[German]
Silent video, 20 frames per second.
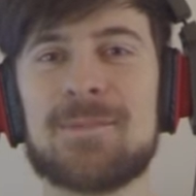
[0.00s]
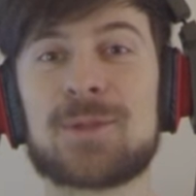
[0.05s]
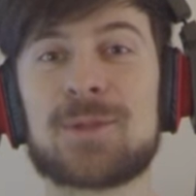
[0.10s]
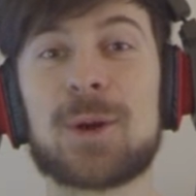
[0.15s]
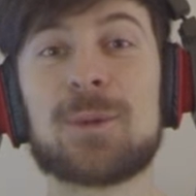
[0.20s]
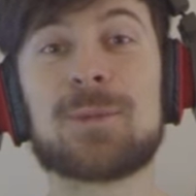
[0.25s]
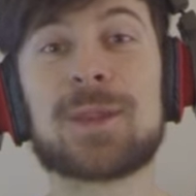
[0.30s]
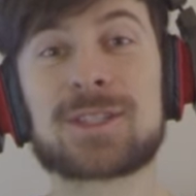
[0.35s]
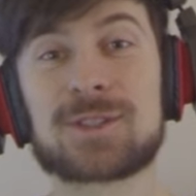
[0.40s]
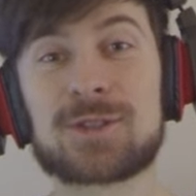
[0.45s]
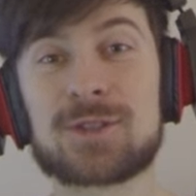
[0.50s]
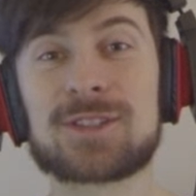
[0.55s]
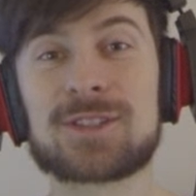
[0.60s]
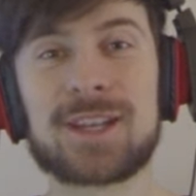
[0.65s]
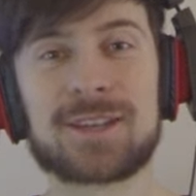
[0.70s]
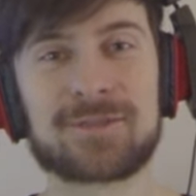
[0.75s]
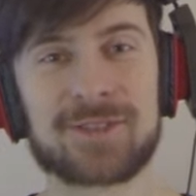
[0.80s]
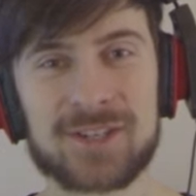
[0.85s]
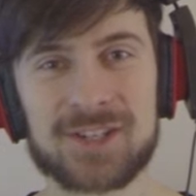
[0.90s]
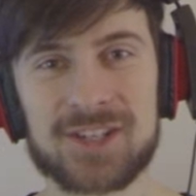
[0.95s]
um das Züchten
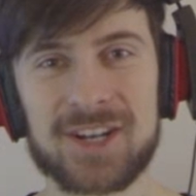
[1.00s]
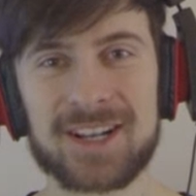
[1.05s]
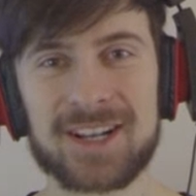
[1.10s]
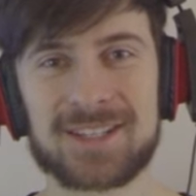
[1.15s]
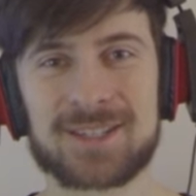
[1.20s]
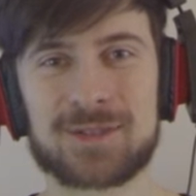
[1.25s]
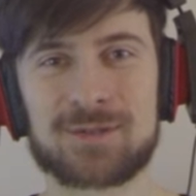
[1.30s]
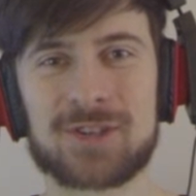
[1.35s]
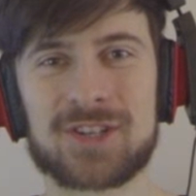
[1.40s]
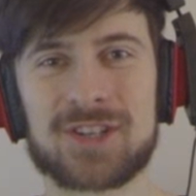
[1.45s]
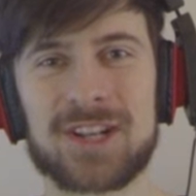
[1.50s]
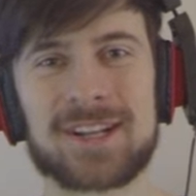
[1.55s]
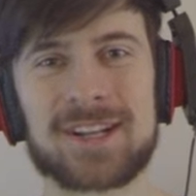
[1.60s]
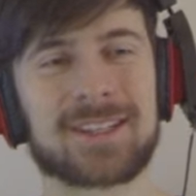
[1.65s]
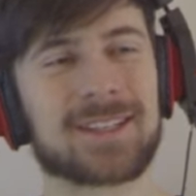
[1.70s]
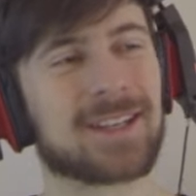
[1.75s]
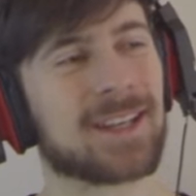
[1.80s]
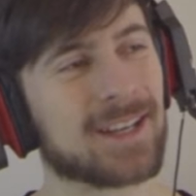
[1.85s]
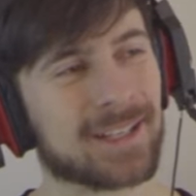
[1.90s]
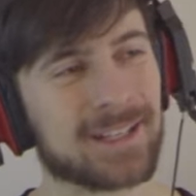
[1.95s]
etwas schneller zu
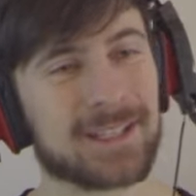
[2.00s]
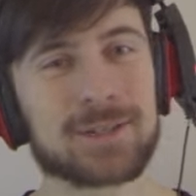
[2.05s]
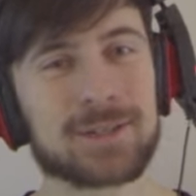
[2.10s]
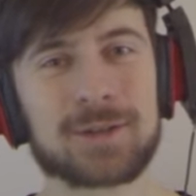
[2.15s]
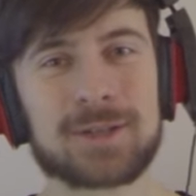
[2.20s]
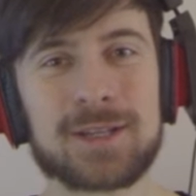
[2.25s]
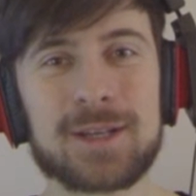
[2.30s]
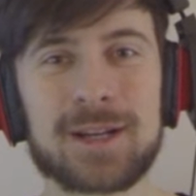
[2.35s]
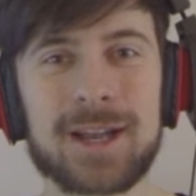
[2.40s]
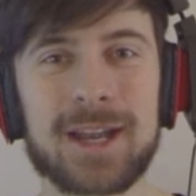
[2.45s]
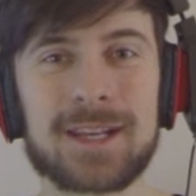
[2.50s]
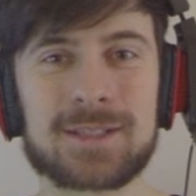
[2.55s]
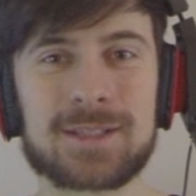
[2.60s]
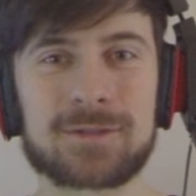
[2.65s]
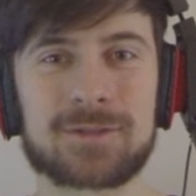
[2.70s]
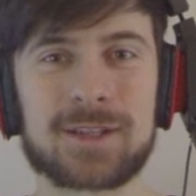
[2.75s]
gestalten, klickt doch hier rechts auf